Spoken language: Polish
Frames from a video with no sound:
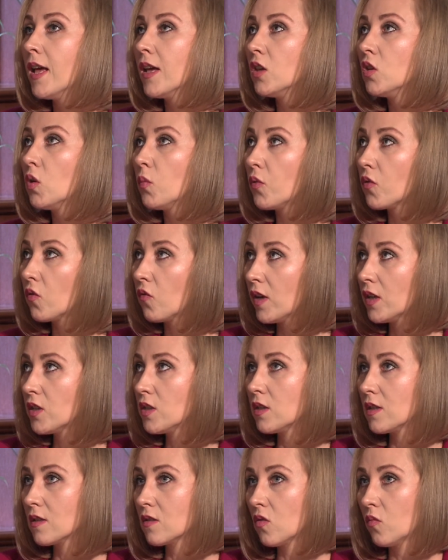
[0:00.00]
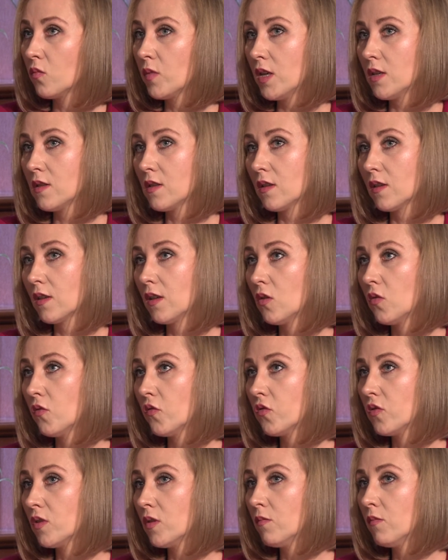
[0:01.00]
doprowadzi nas do miejsca takiego, w
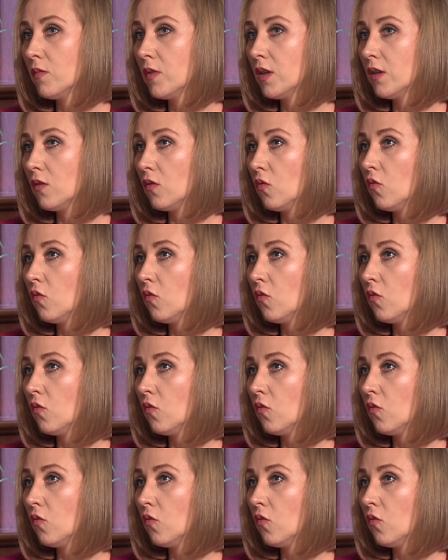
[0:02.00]
którym my